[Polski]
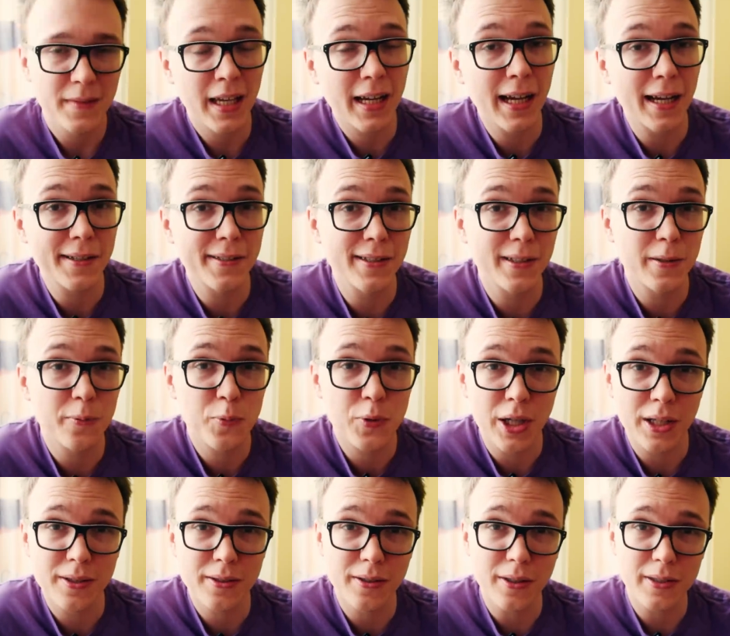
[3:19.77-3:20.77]
nie każdy
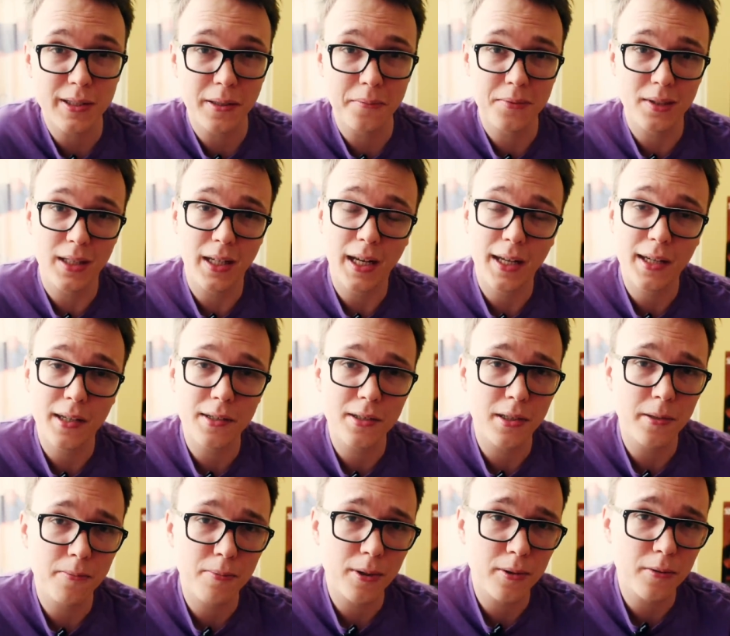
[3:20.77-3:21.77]
sprzęt dostępny na
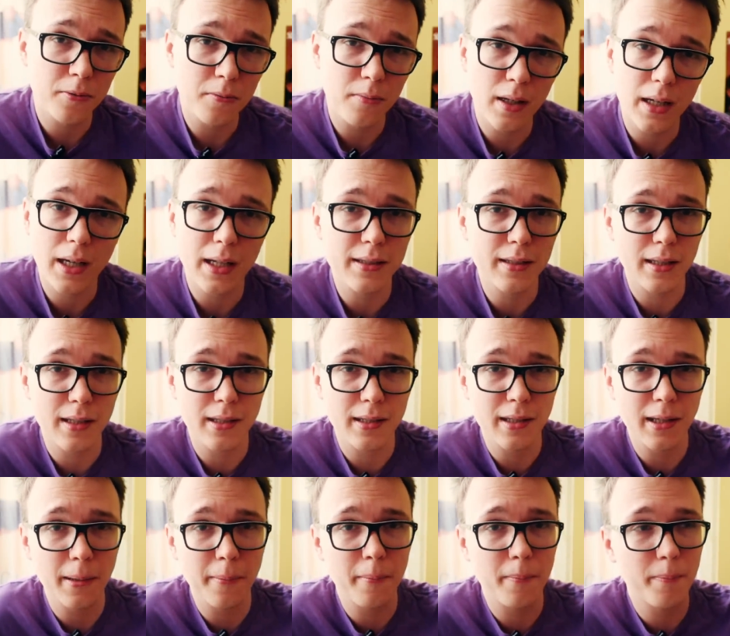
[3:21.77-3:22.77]
kieszeń prosumera daje
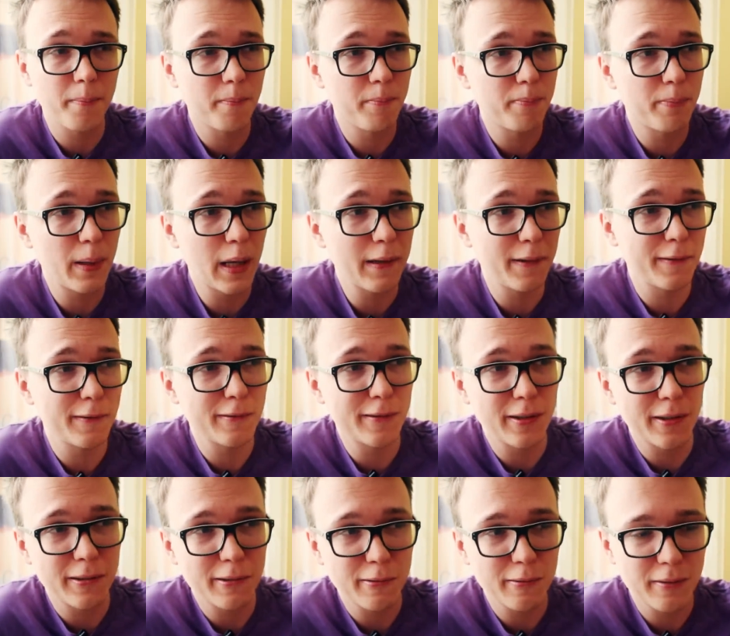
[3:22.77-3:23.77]
nam
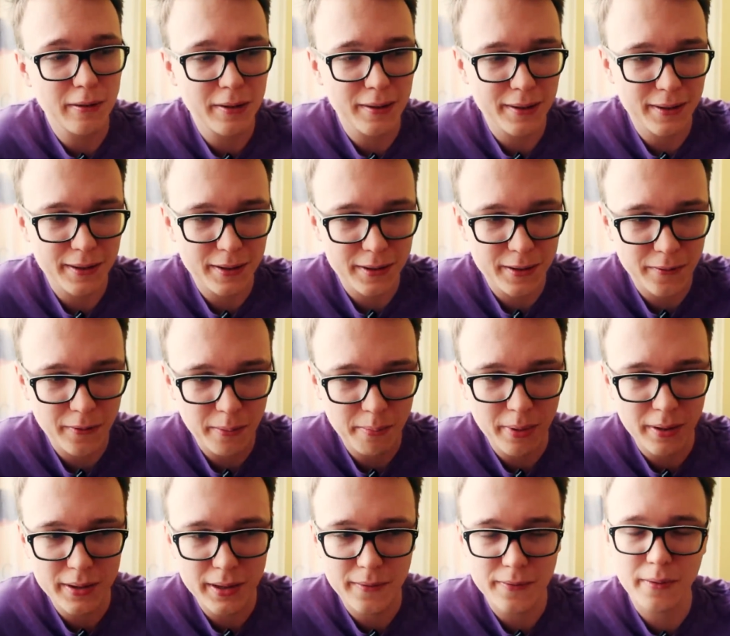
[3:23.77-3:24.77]
pełną e,
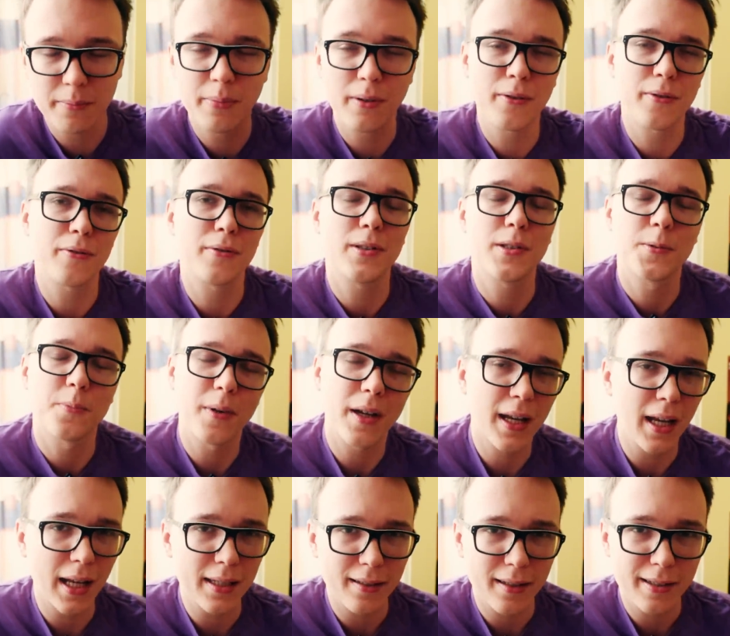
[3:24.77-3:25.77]
swobodę wyboru liczby
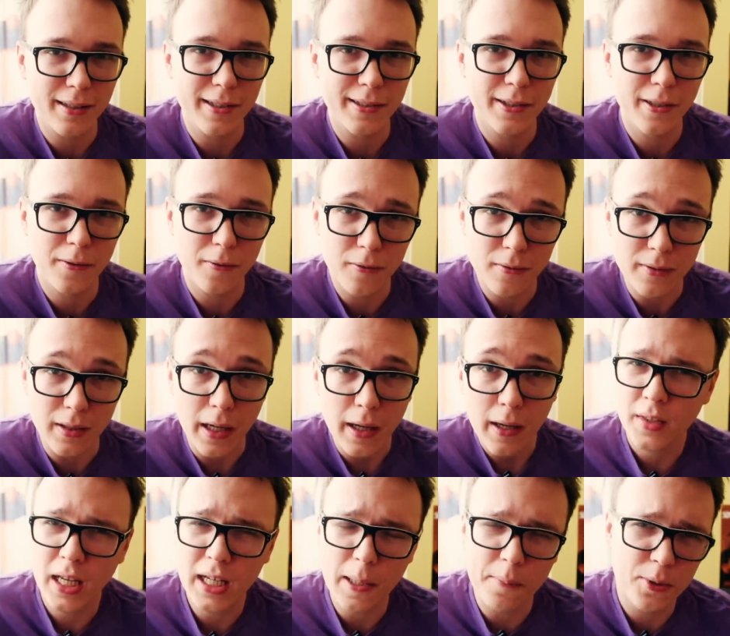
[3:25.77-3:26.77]
klatek na sekundę.
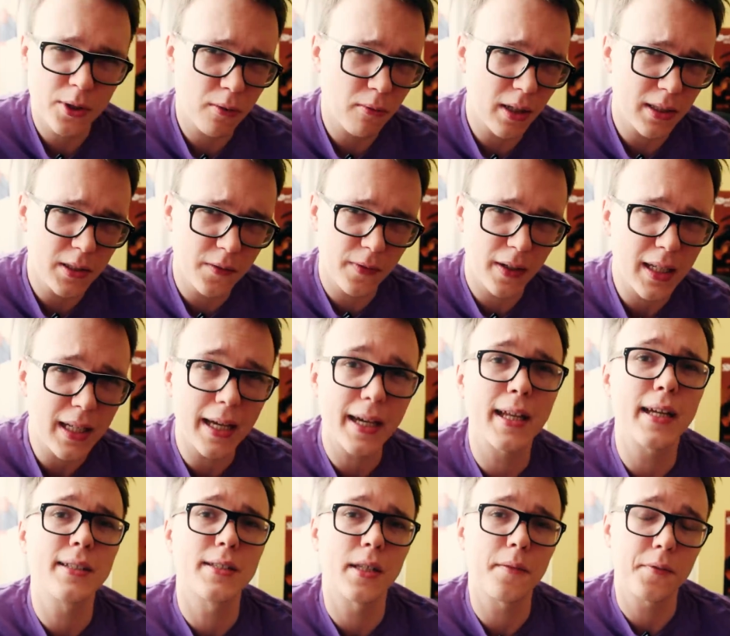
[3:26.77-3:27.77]
Ja na przykład zwykle
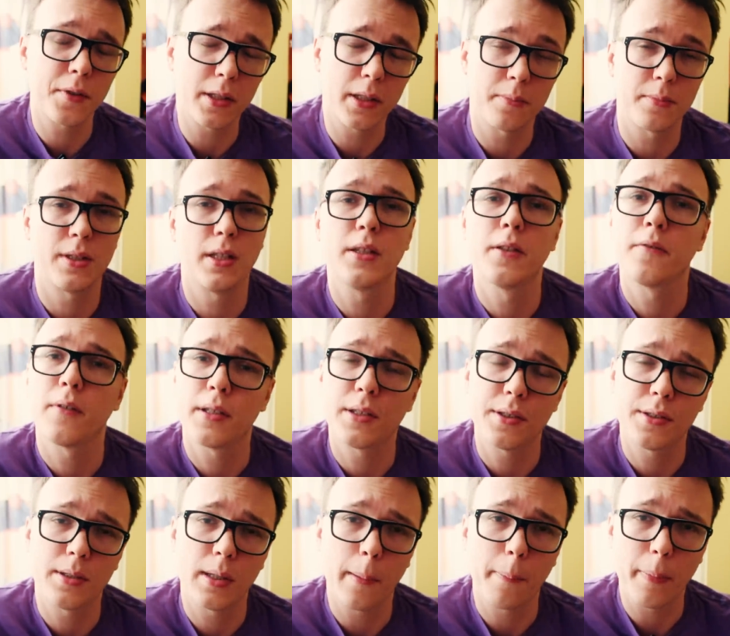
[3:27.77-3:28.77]
kręcę w
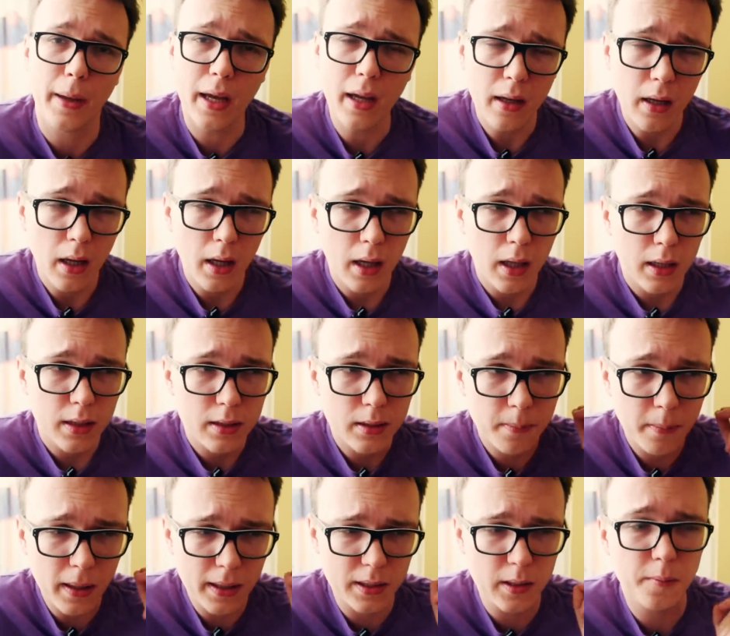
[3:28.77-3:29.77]
720p z
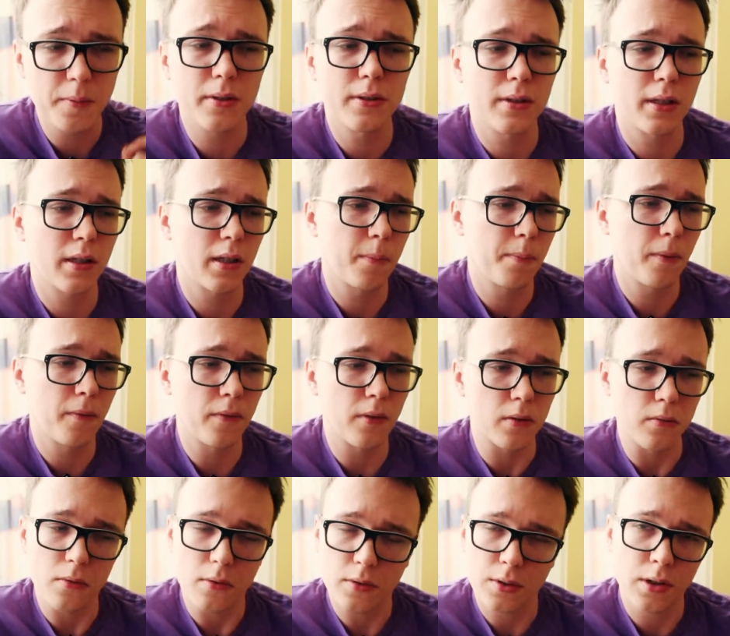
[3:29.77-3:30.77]
bardzo prostego
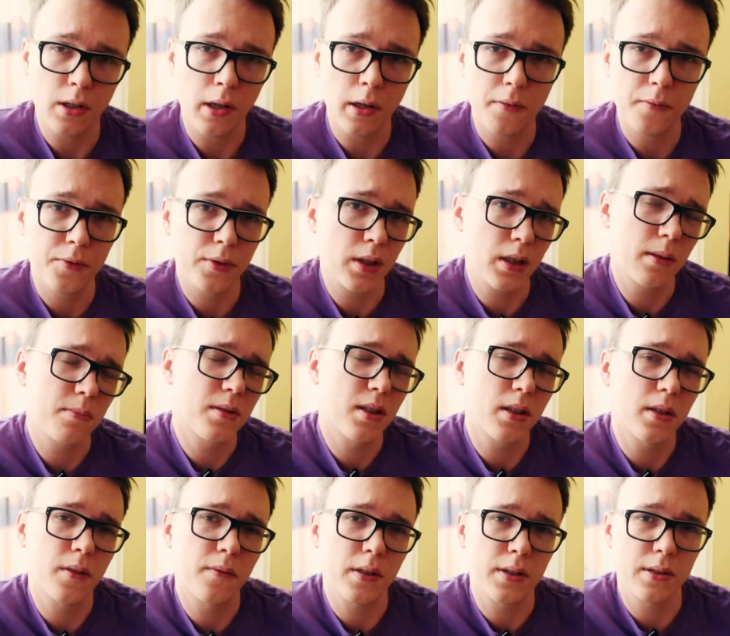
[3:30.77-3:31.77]
powodu, że w
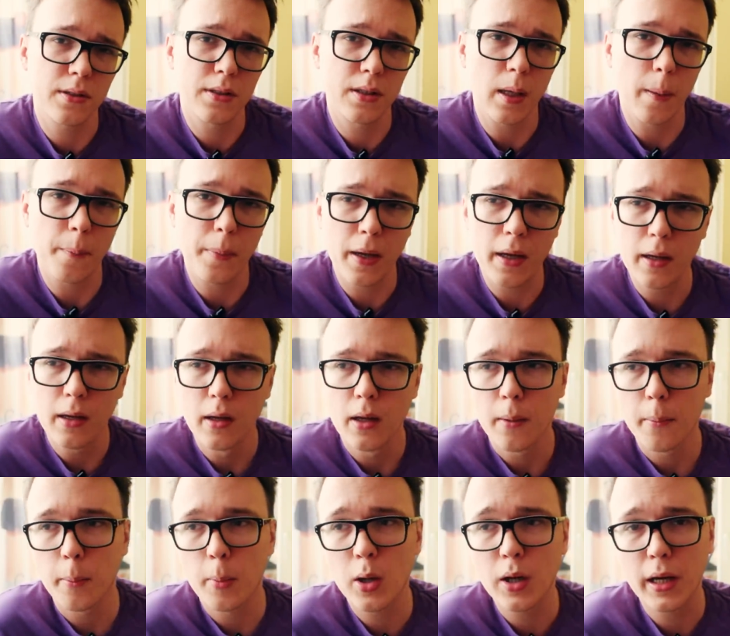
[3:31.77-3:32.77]
720p
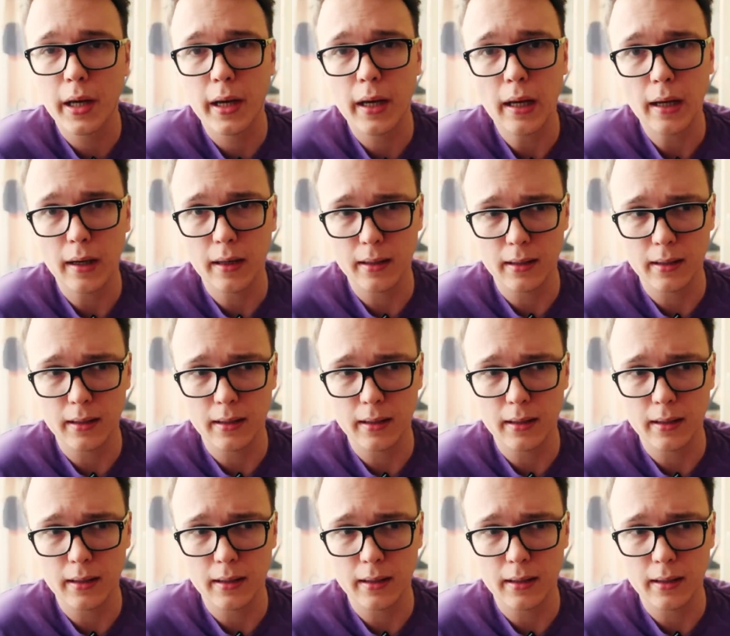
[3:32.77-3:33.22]
mogę e,